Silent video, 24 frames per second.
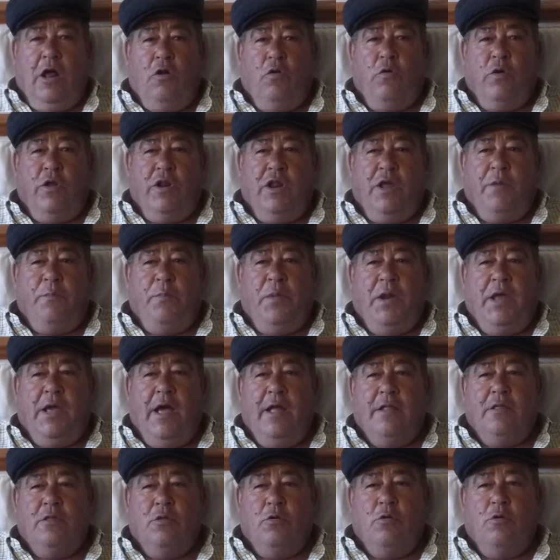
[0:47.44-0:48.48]
lo iré
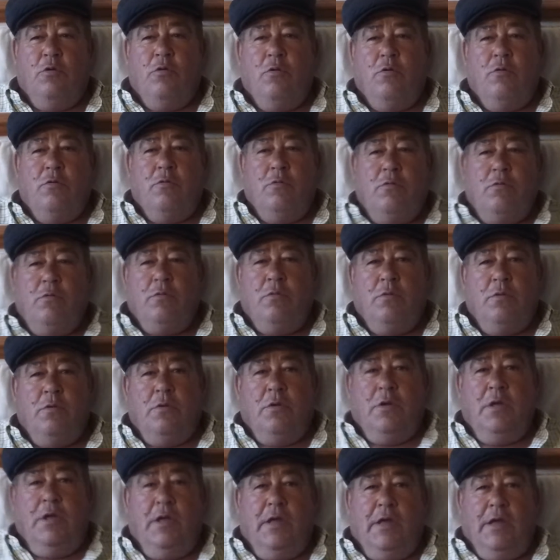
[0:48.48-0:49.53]
explicando
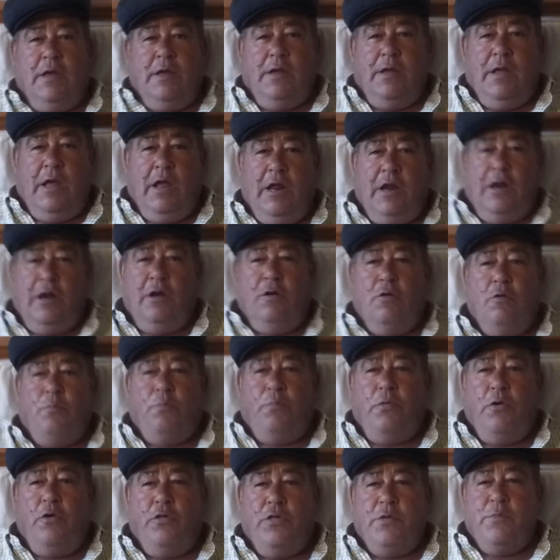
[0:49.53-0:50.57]
en mm. los
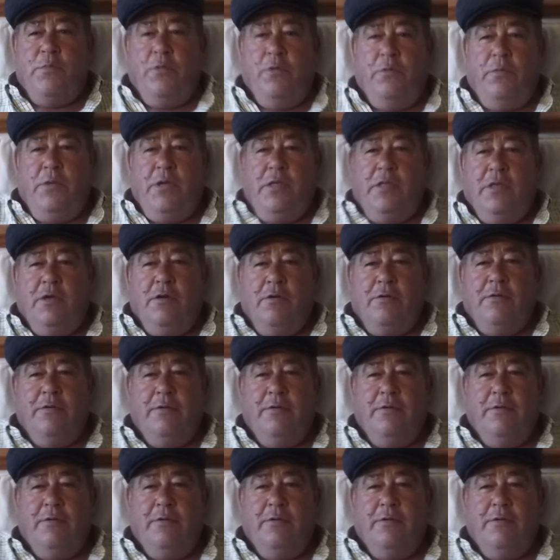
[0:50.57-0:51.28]
próximos vídeos.